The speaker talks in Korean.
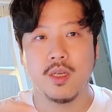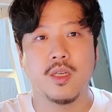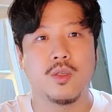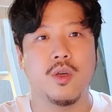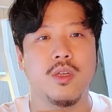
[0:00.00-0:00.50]

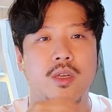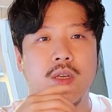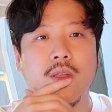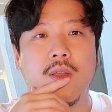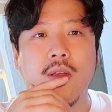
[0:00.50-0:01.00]

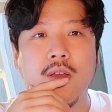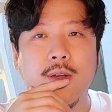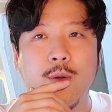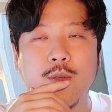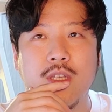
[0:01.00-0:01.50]
저는
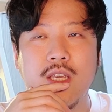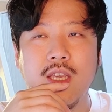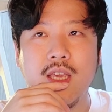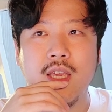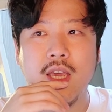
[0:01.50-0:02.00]

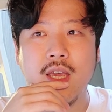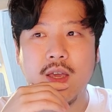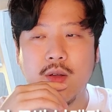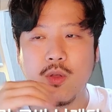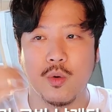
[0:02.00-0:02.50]

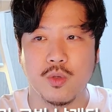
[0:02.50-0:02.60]
로스팅기의 어떤